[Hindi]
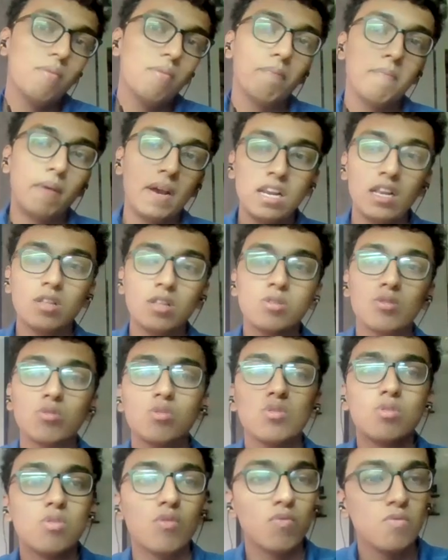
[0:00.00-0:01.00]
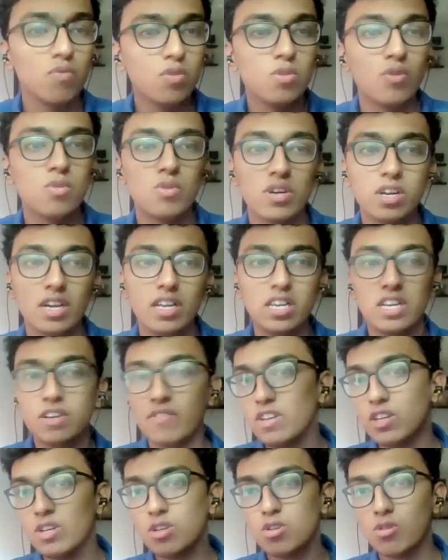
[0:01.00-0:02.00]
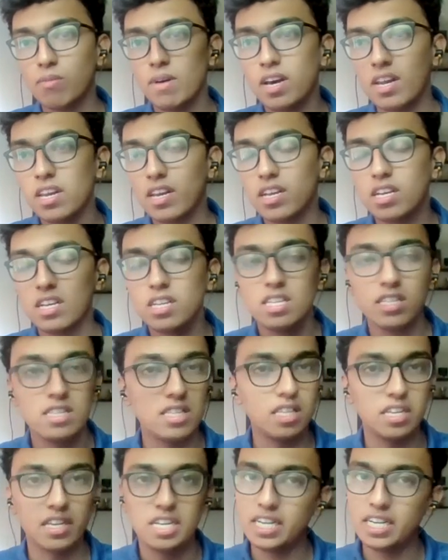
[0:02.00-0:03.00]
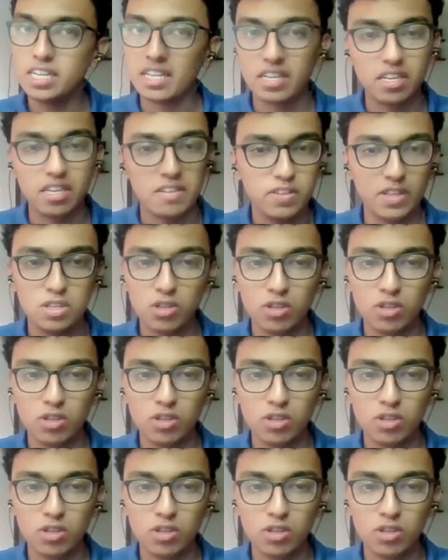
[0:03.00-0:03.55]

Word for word: पहले तो वो होंगे नवीन कुमार द रेडर नवीन